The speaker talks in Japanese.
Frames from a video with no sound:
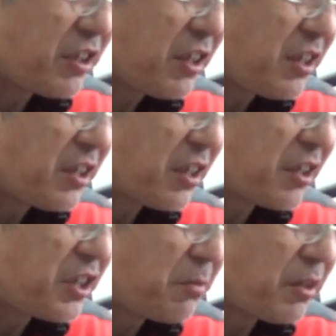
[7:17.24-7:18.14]
すよだか
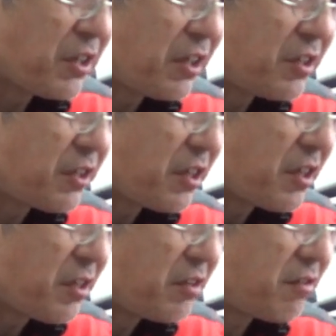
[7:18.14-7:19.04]
ら1万3000何十円で
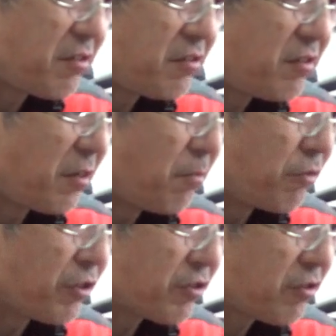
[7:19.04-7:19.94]

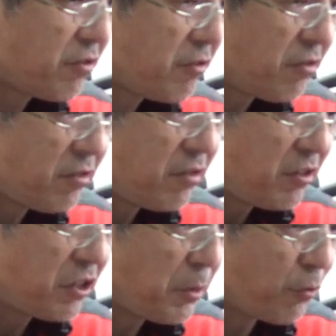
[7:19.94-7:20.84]
すか
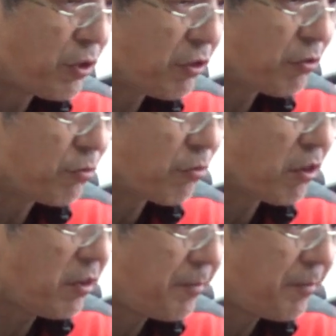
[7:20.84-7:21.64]
1万4000円ぐらいするのかな